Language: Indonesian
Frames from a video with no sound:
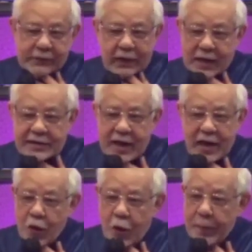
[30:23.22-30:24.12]
Enggak,
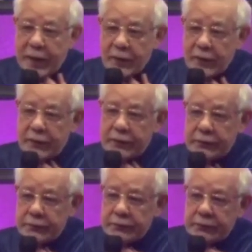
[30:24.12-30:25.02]
saya nggak ngomel kok.
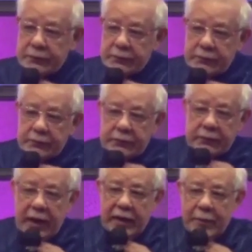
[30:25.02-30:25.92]

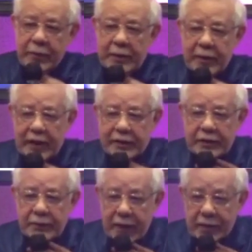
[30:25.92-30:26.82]
Anda mau
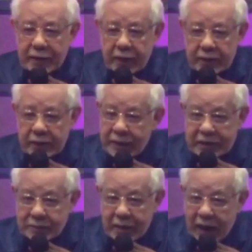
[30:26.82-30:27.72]
diberkati Tuhan enggak? Itu
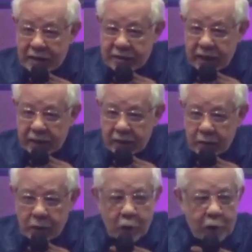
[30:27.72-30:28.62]
aja bahasanya.
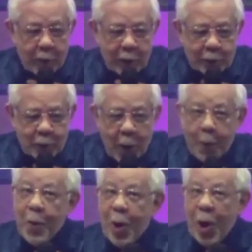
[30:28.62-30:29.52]
Kalau diberkati Tuhan,
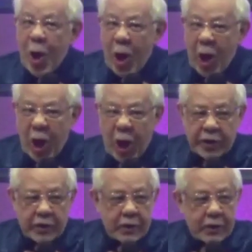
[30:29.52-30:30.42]
amin.
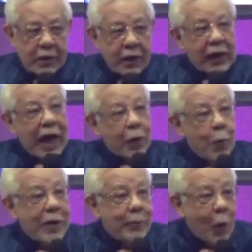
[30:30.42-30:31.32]

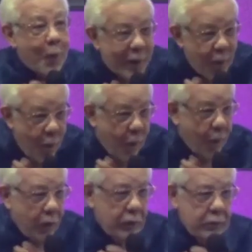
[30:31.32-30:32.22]
Kelakuan berubah
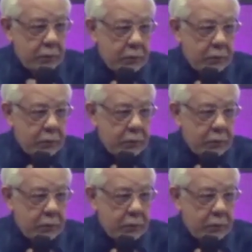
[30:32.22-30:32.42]
dulu.